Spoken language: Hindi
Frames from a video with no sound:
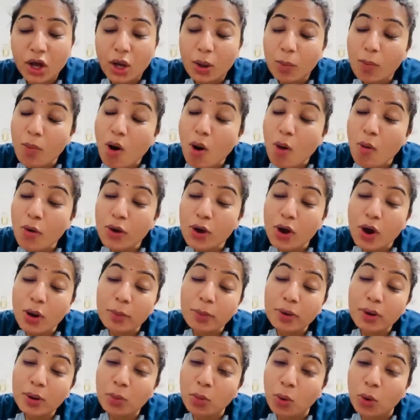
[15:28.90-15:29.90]
बाबू यार
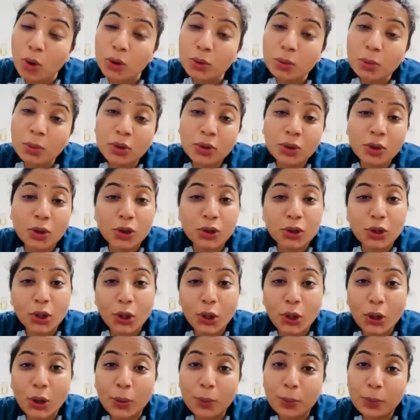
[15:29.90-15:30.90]
मेरे बहुत मन करता है
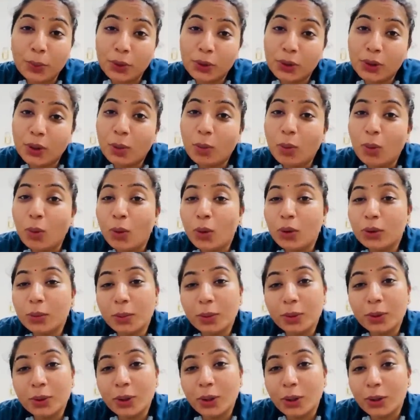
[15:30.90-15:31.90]
कैंपेन का बहुत
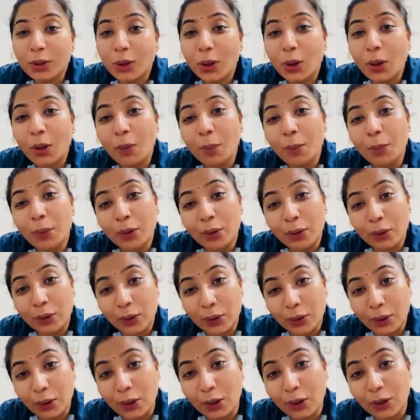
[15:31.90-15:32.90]
मन करता है हम भी
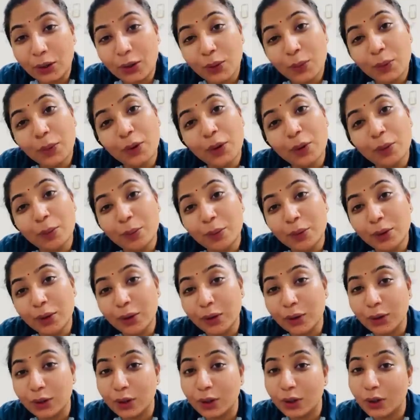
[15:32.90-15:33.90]
करेंगे यार कभी हम भी
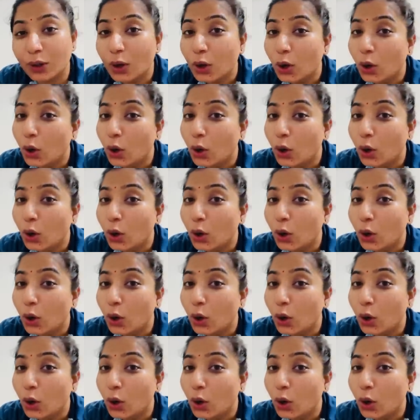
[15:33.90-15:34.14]
करेंगे